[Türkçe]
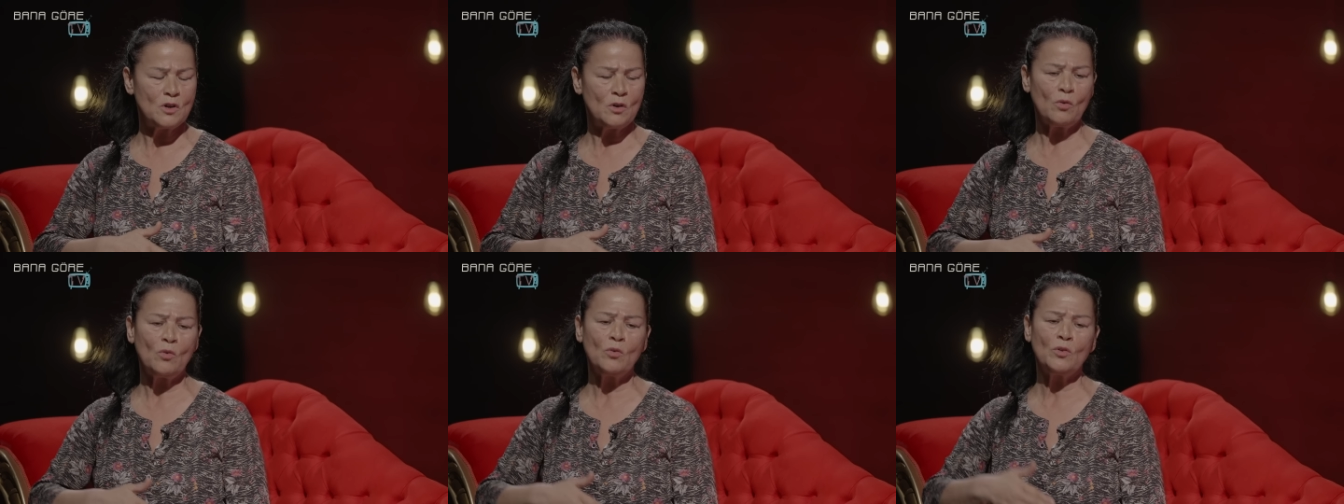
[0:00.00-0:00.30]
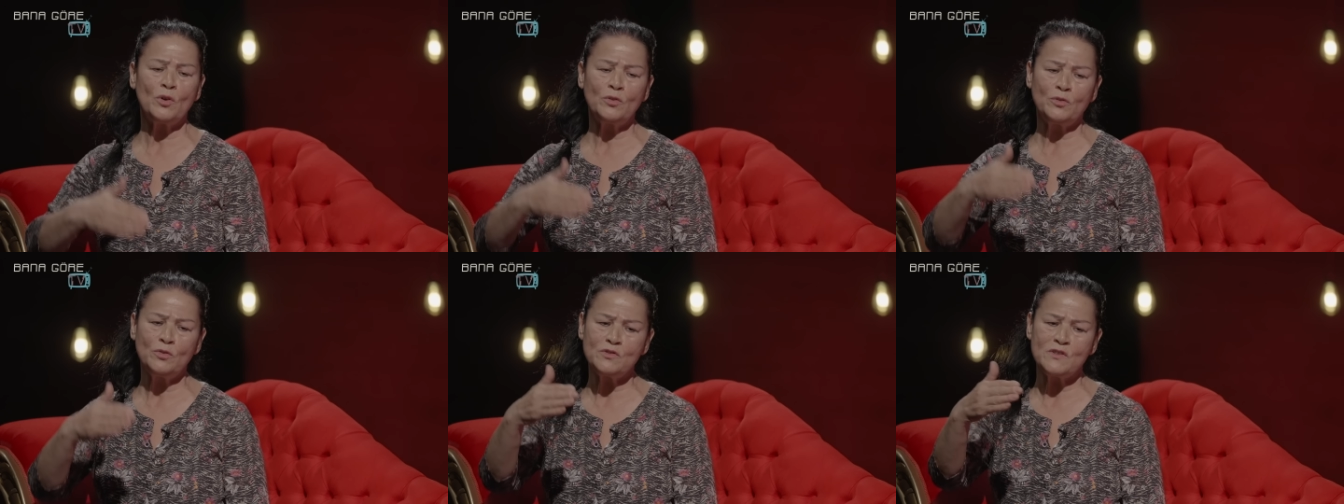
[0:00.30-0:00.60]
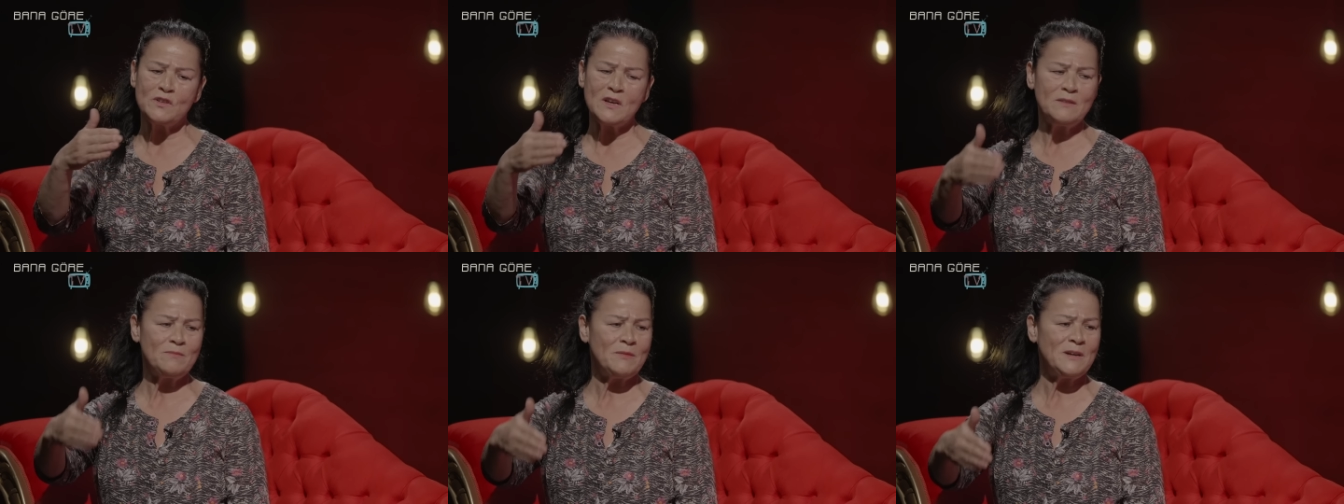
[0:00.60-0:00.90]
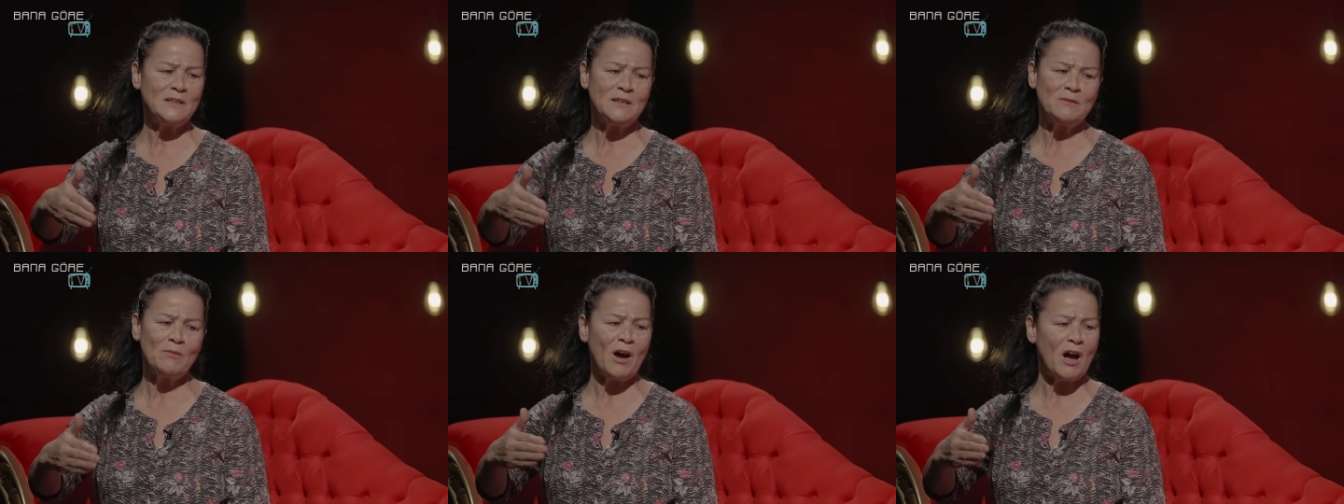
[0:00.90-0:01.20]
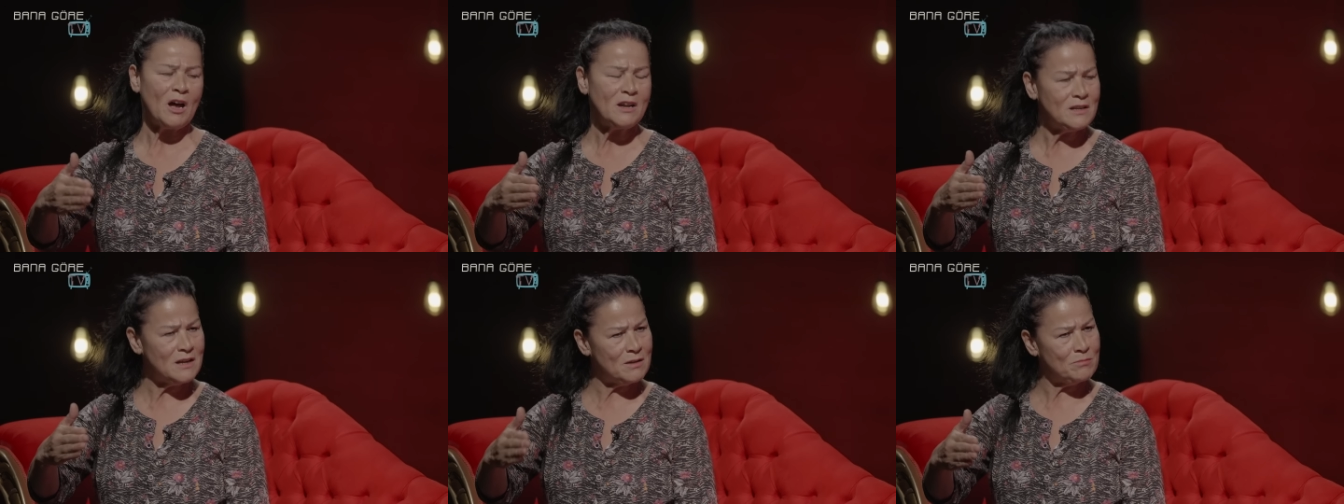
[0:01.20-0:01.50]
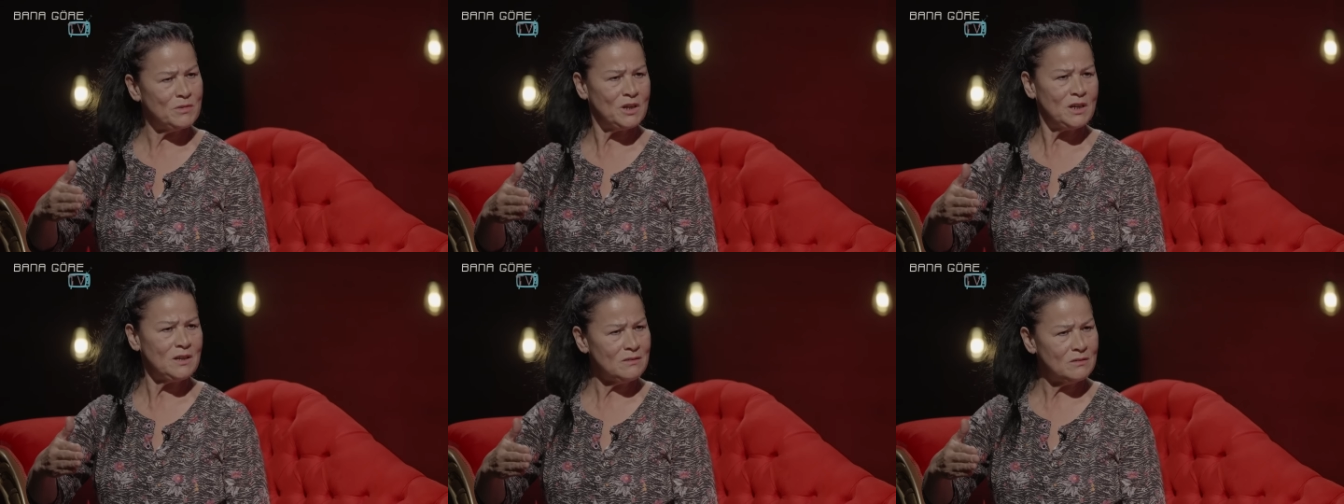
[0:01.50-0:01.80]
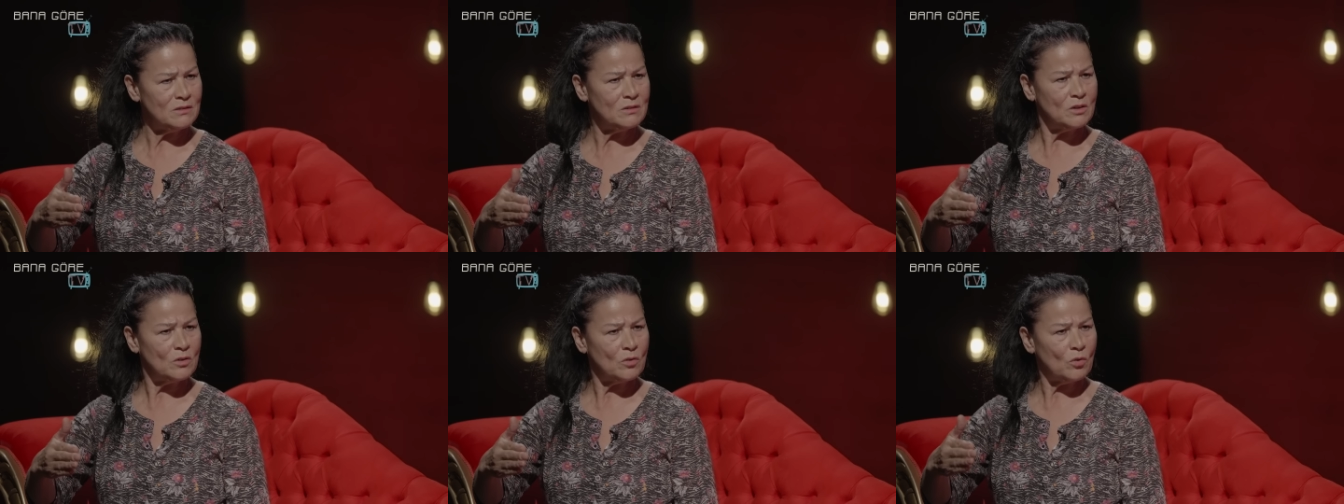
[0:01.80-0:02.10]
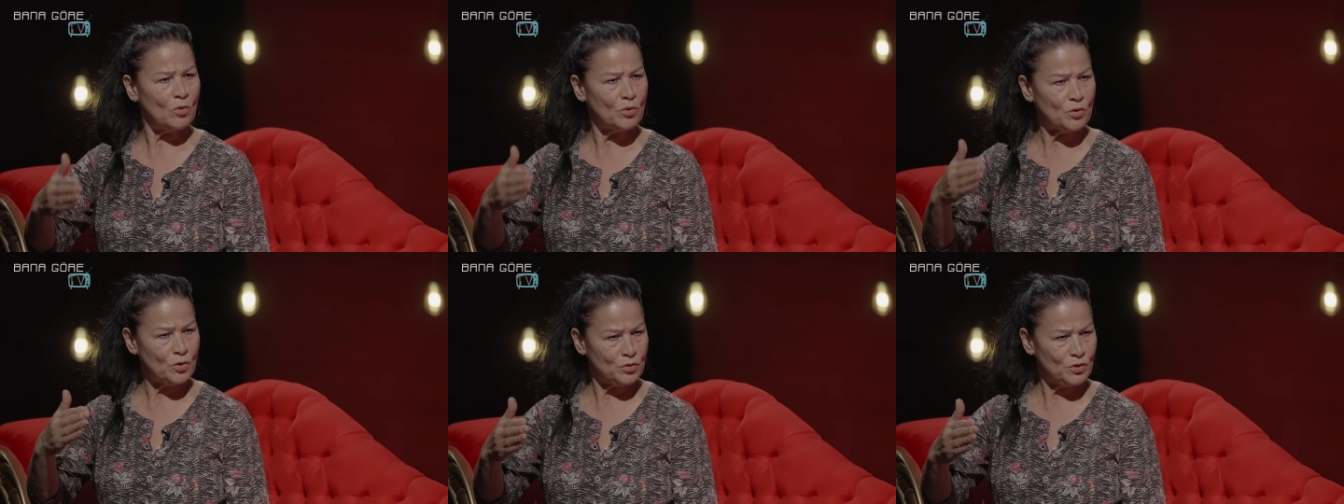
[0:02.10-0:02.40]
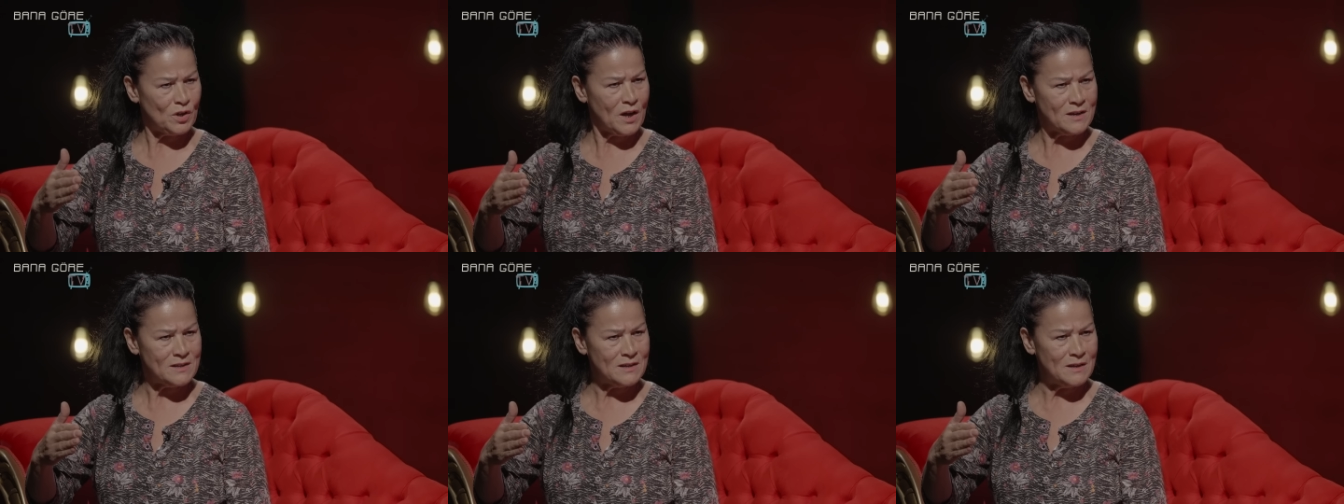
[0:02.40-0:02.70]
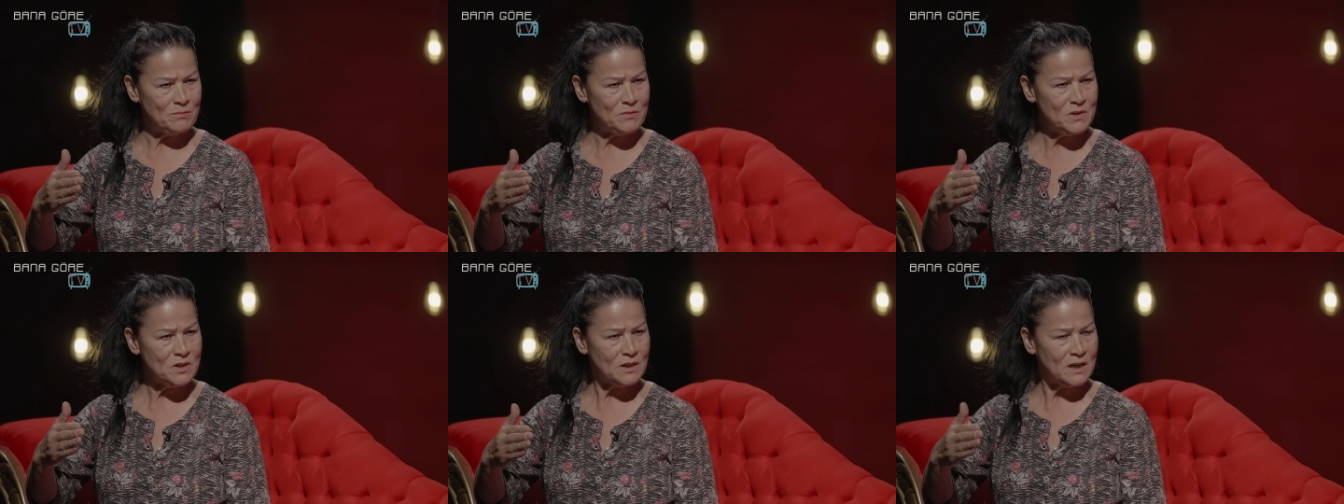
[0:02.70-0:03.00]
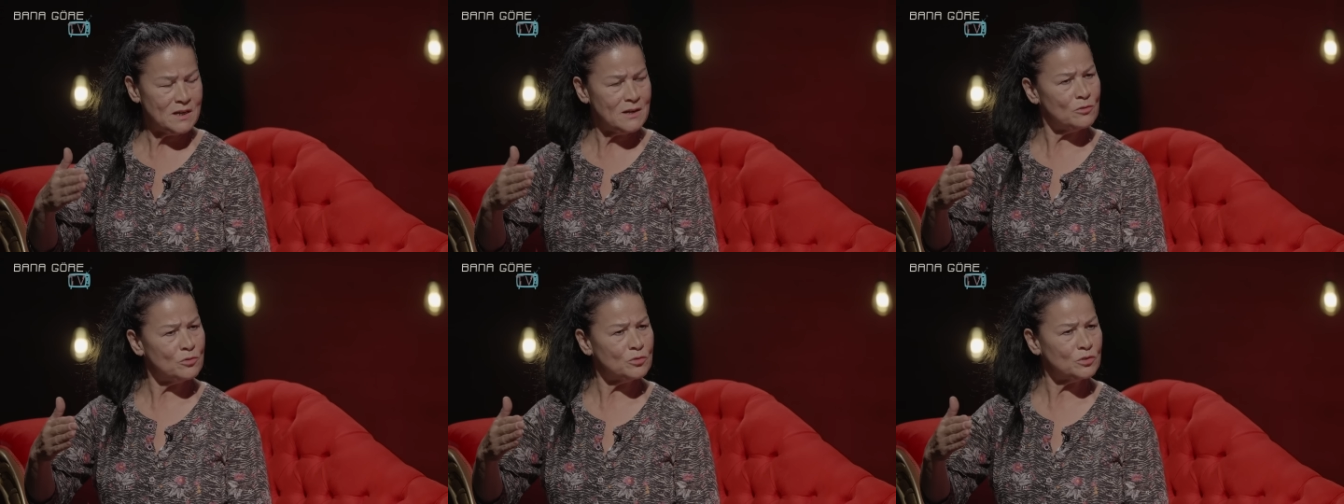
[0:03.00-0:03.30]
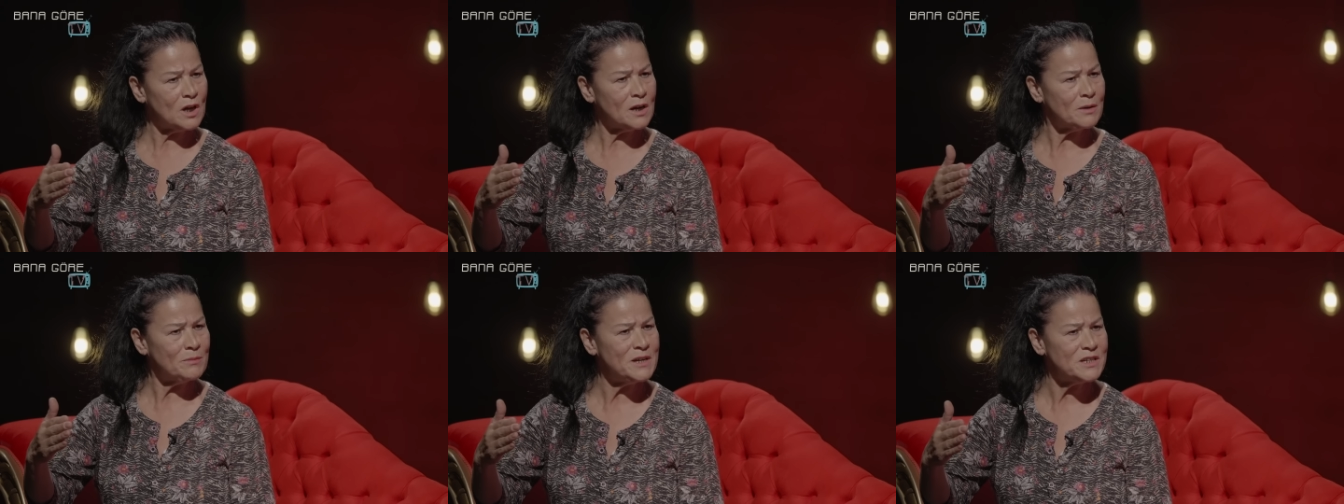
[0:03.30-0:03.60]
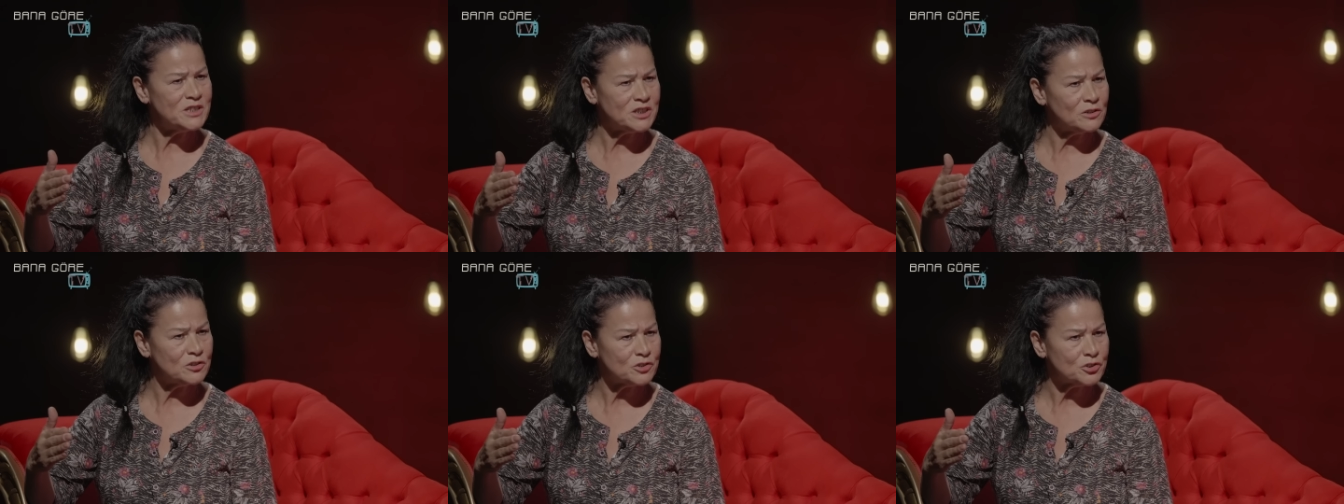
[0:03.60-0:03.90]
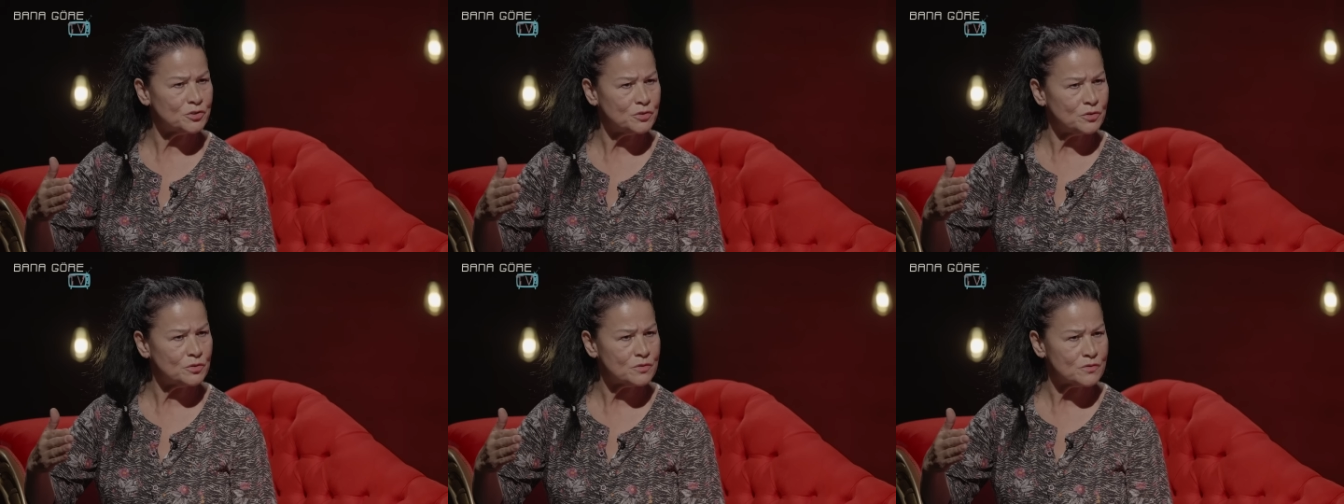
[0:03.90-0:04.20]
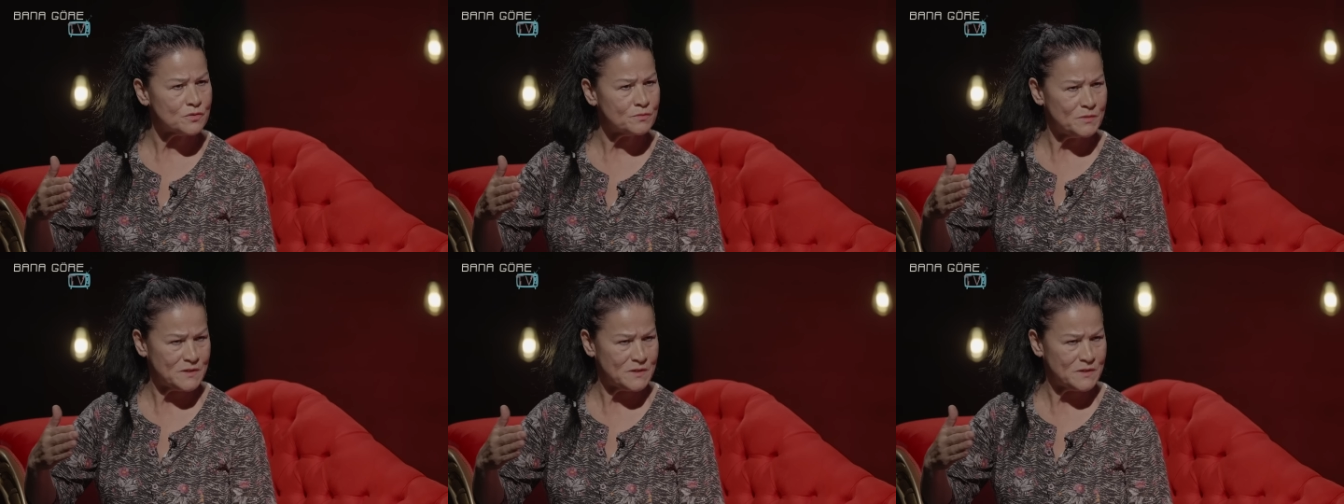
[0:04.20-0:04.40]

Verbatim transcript: O kötü sevmediğim annemi, o kötü annemi yine kurtarmaya çalışıyoruz